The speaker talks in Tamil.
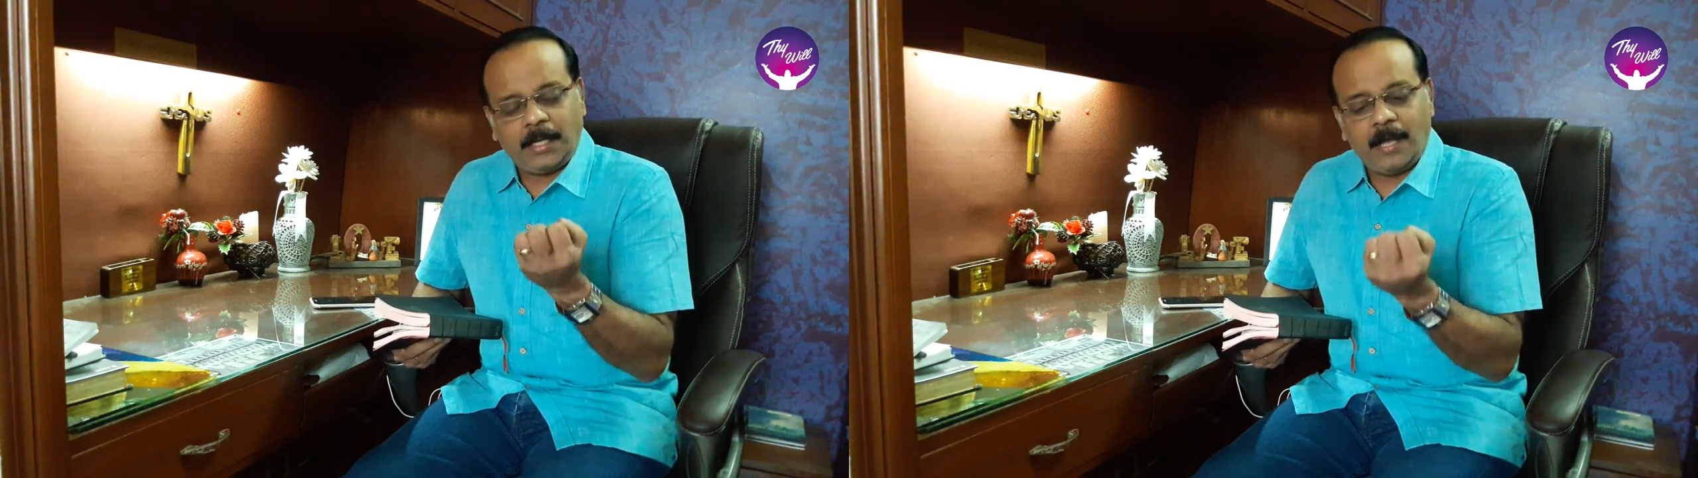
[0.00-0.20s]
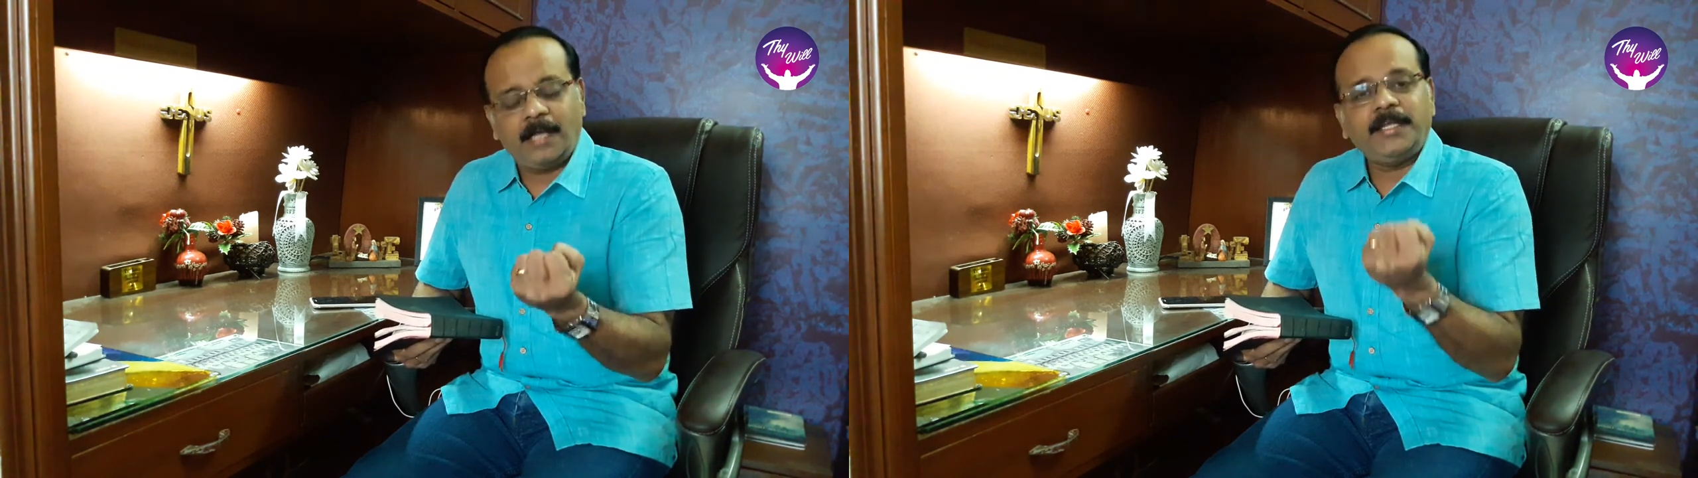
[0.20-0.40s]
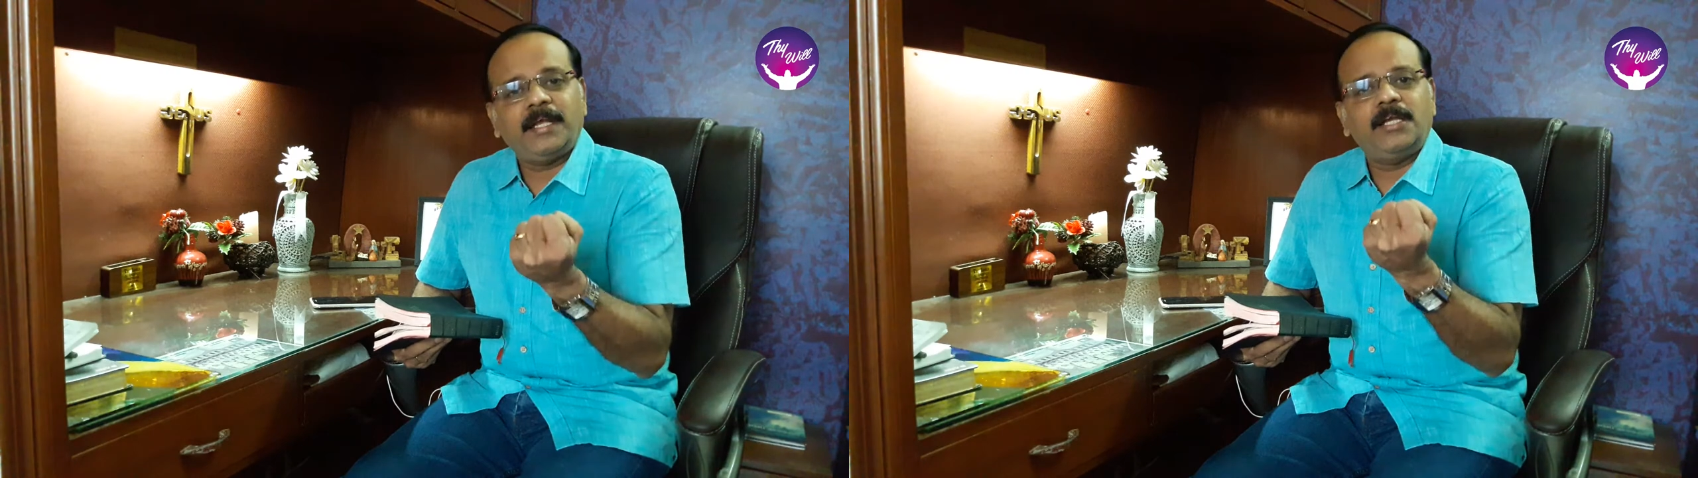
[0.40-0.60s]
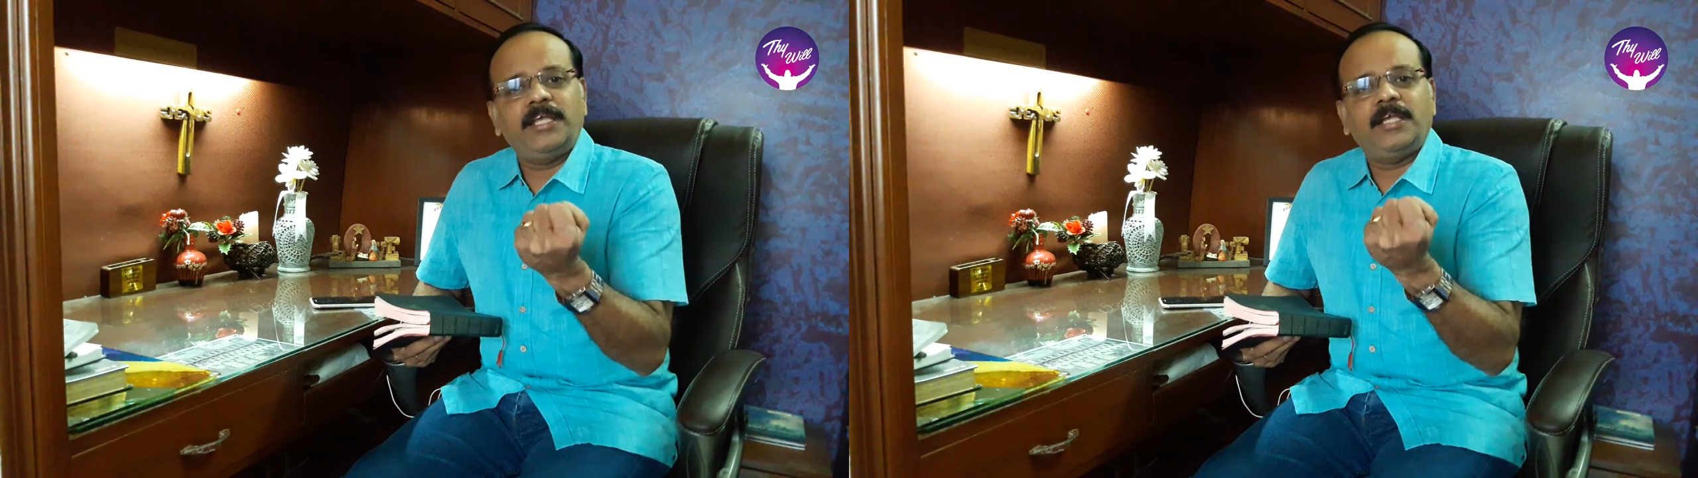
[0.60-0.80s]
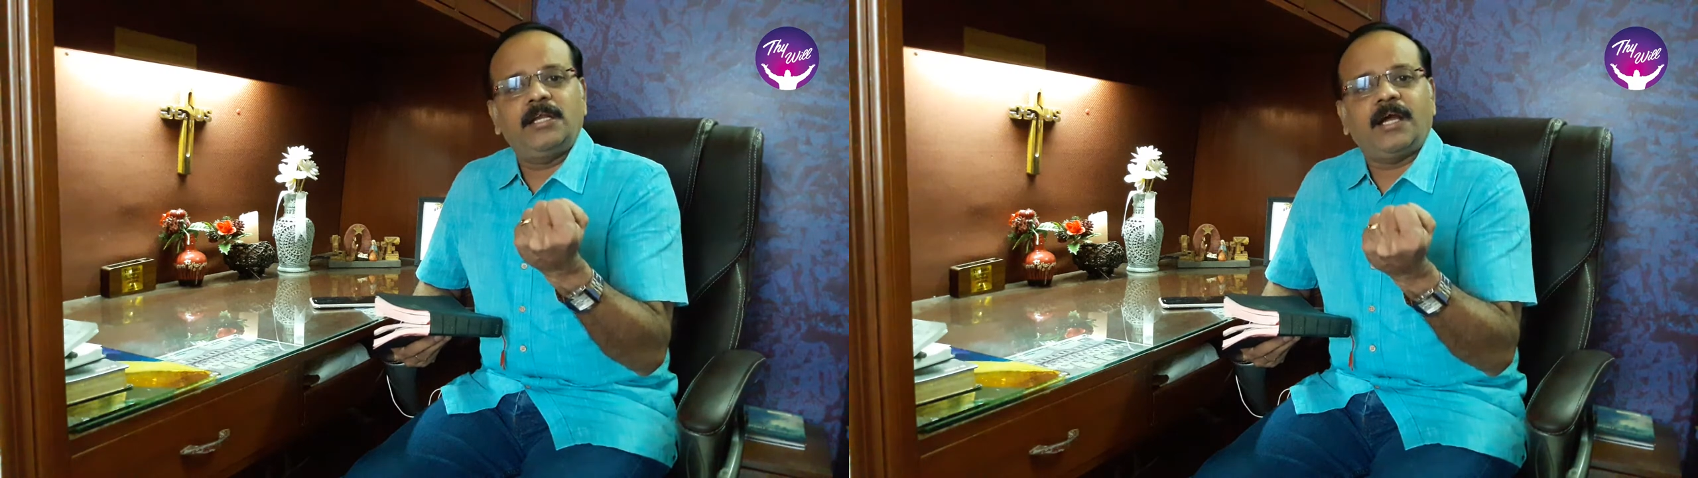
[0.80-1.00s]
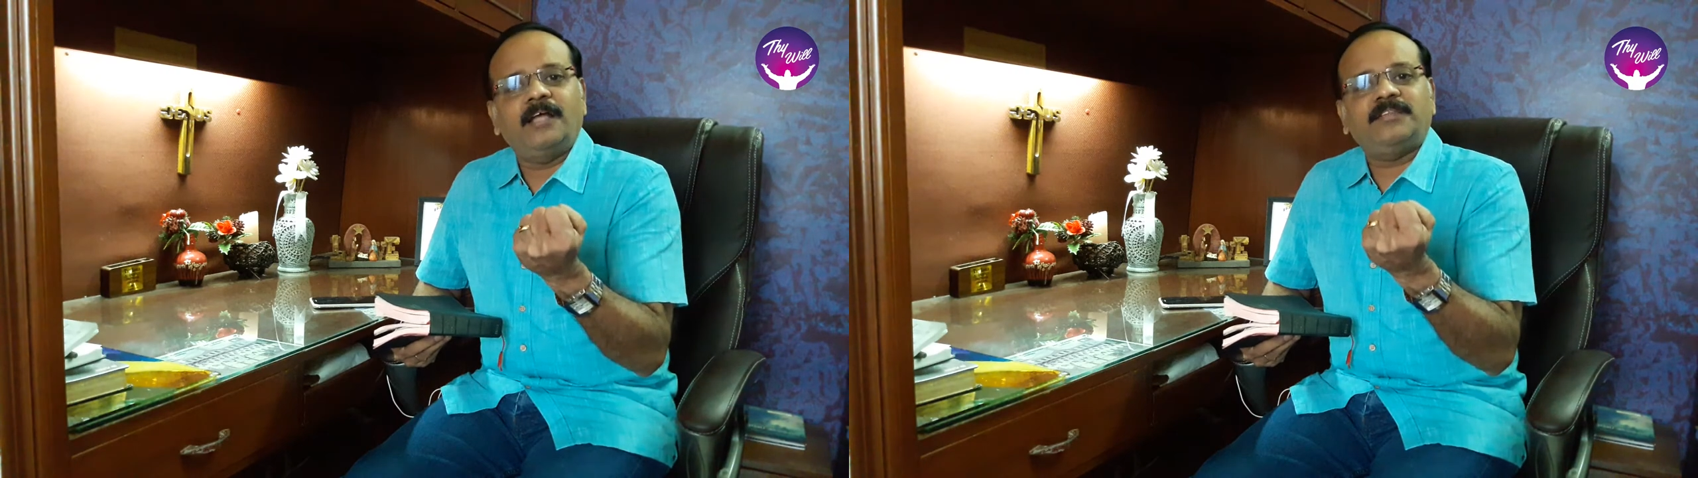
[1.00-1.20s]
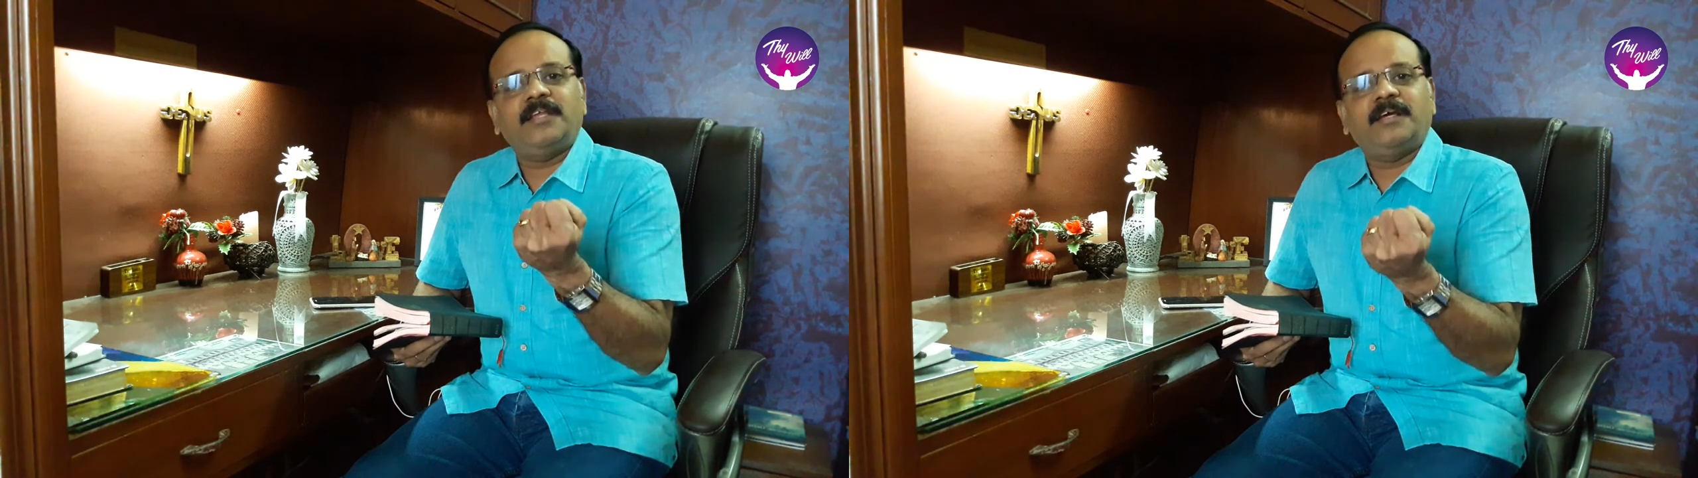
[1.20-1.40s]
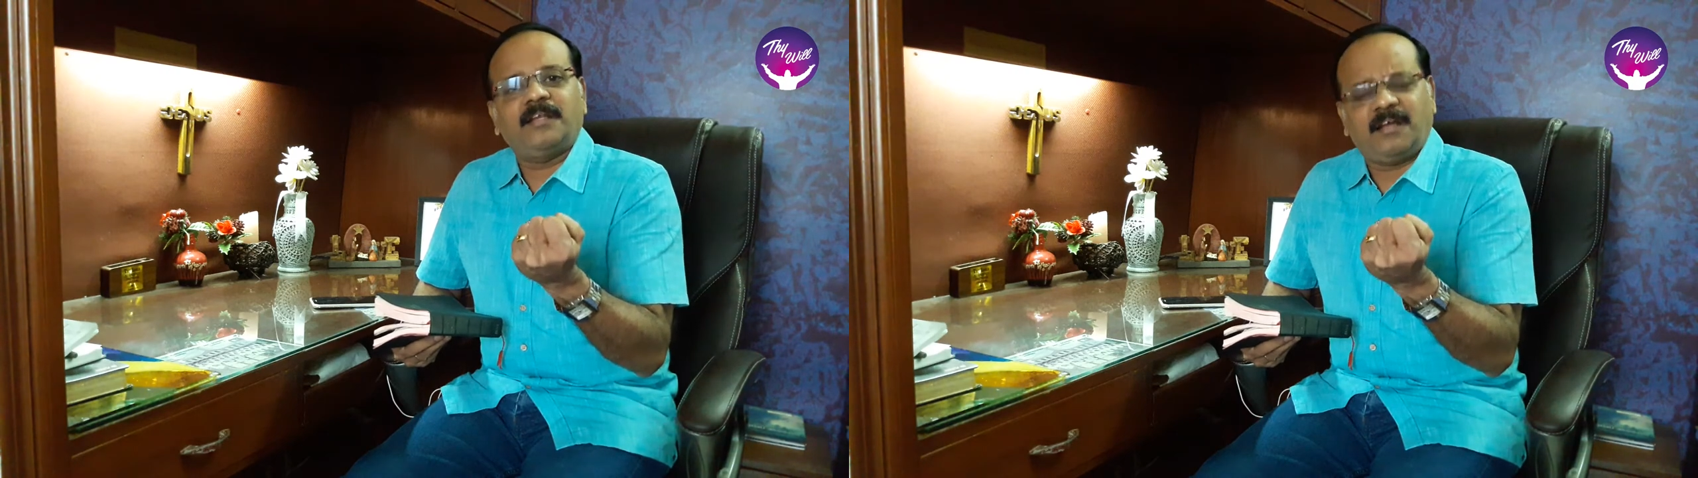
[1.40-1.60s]
காரியங்கள் நீங்கள்
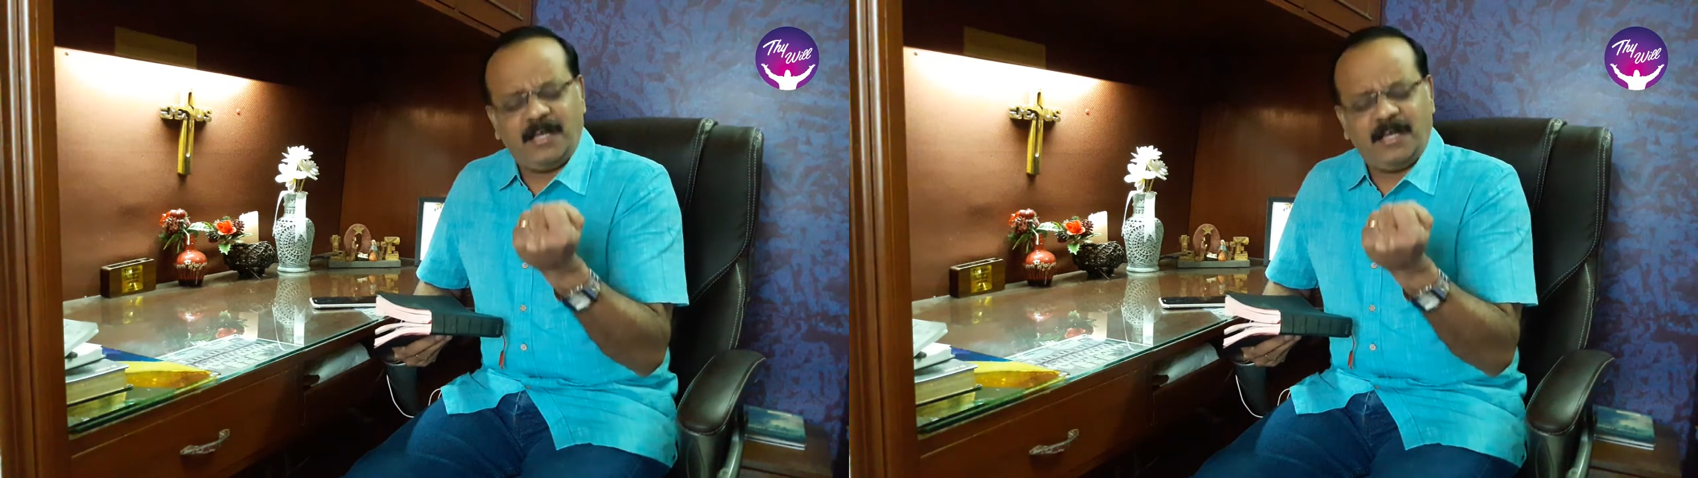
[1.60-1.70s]
காத்திருக்கிற